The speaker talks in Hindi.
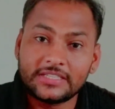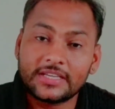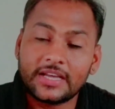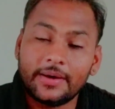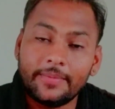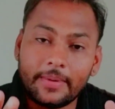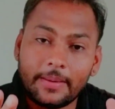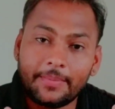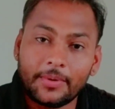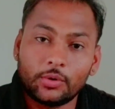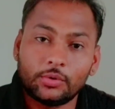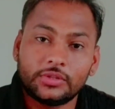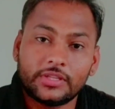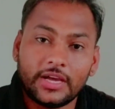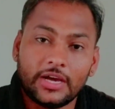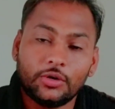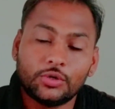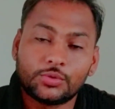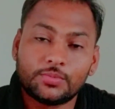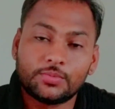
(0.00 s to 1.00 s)
का पेपर होता
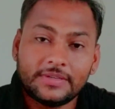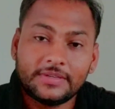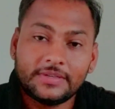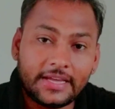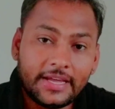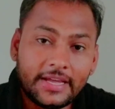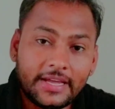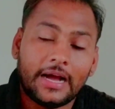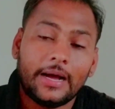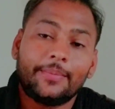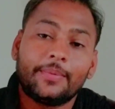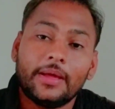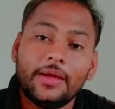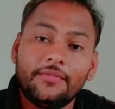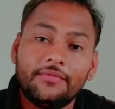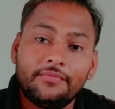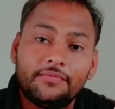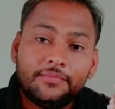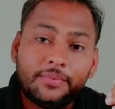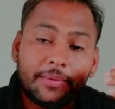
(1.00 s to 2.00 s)
है उसमें से आपके
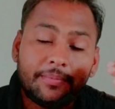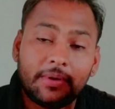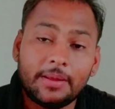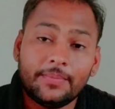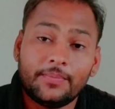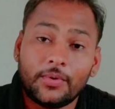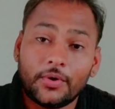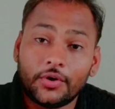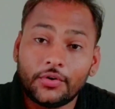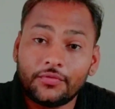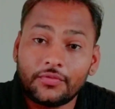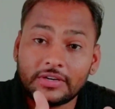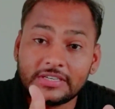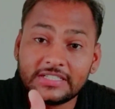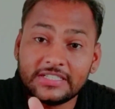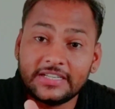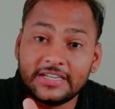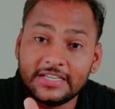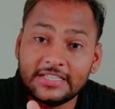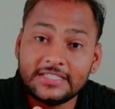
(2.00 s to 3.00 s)

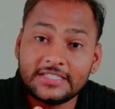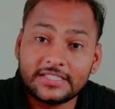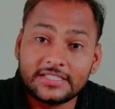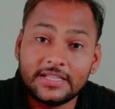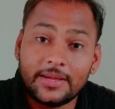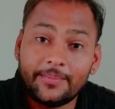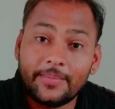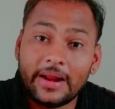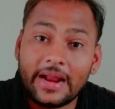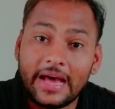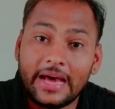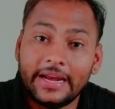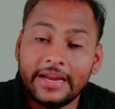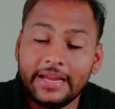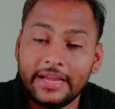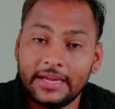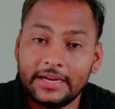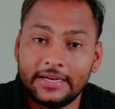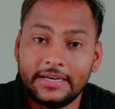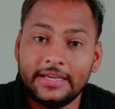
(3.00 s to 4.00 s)
फिफ्टी नंबर आ
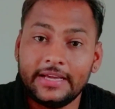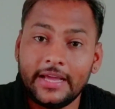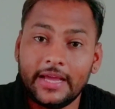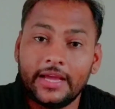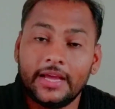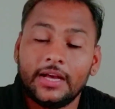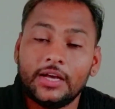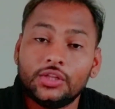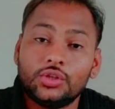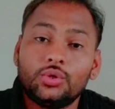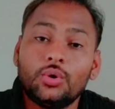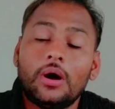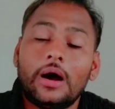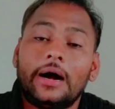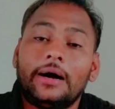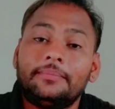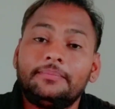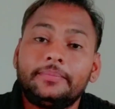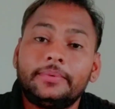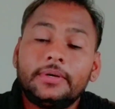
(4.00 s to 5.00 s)
रहे हैं ठीक है तो
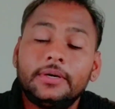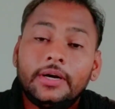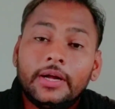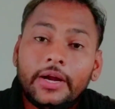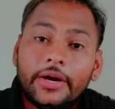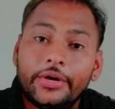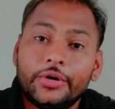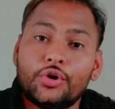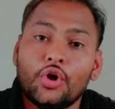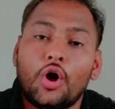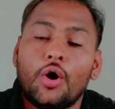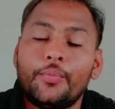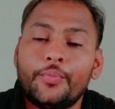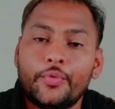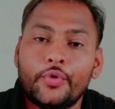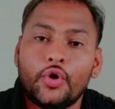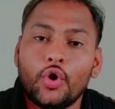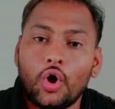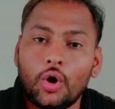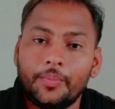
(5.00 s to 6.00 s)
आप
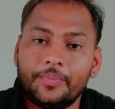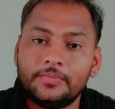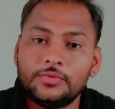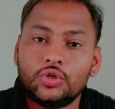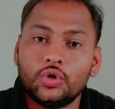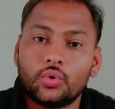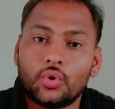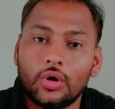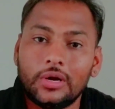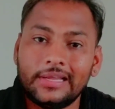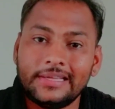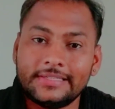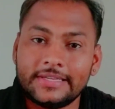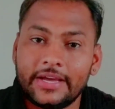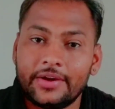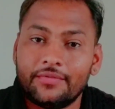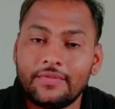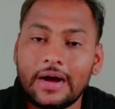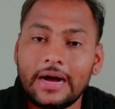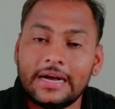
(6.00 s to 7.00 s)
टॉप टॉप जो कॉलेज
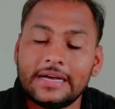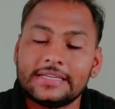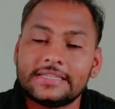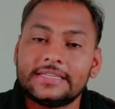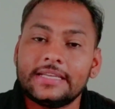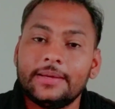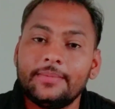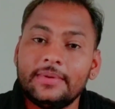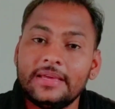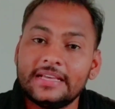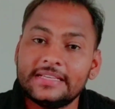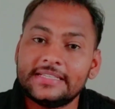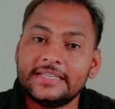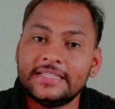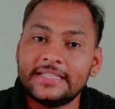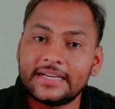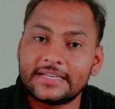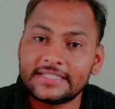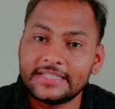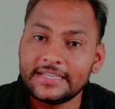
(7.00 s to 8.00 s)
है वहां से बीएससी
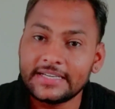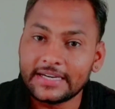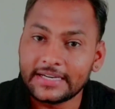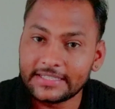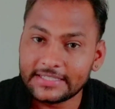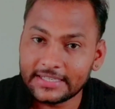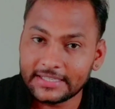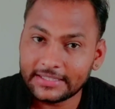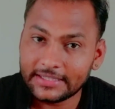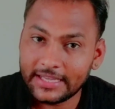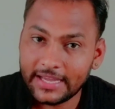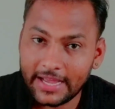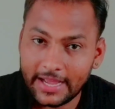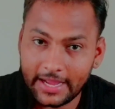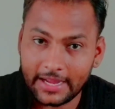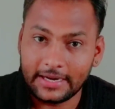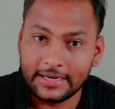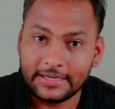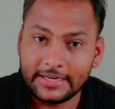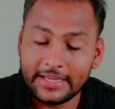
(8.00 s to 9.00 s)
नर्सिंग कर सकते
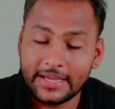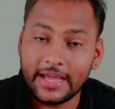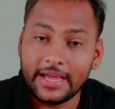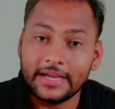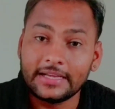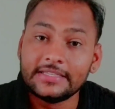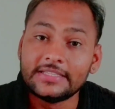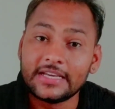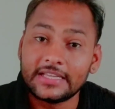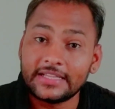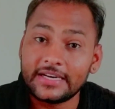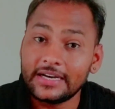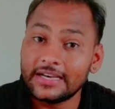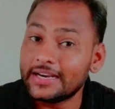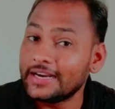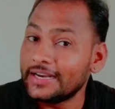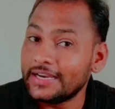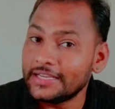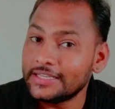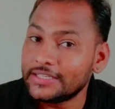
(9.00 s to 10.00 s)
हैं ठीक है जनरल
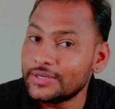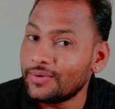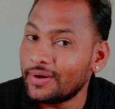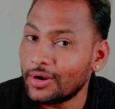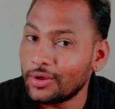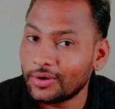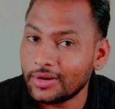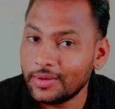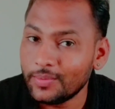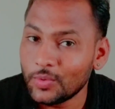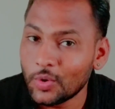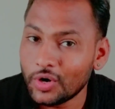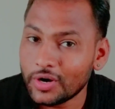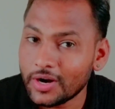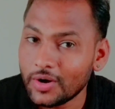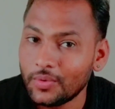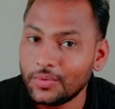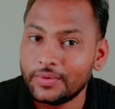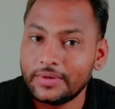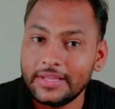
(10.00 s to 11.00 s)
कैटेगरी वालों के लिए बोल
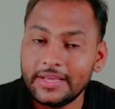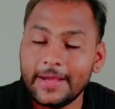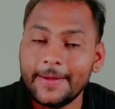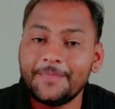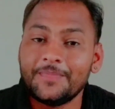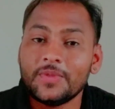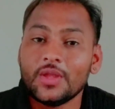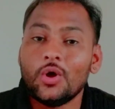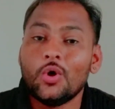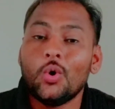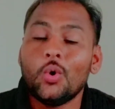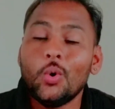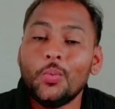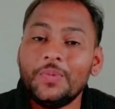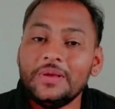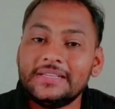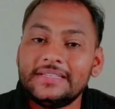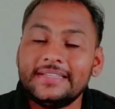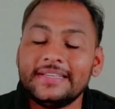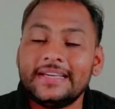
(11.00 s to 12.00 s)
रहा हूं ठीक है
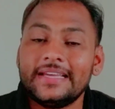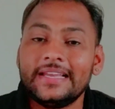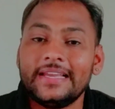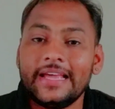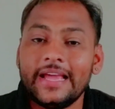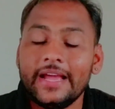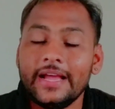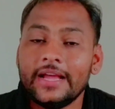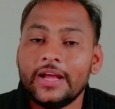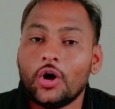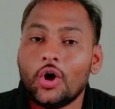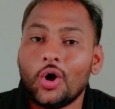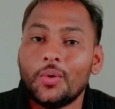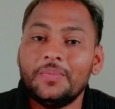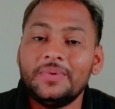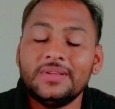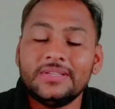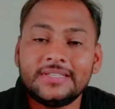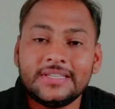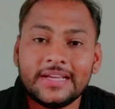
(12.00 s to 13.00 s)
ओबीसी के लिए
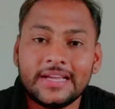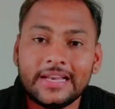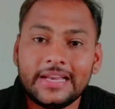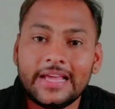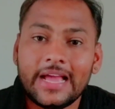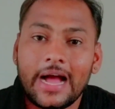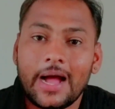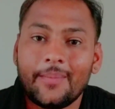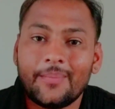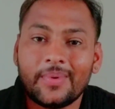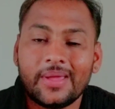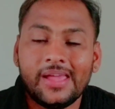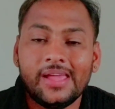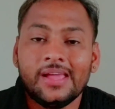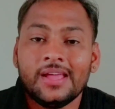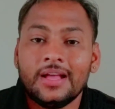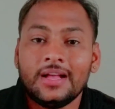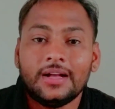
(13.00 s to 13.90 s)
ओबीसी के लिए आपके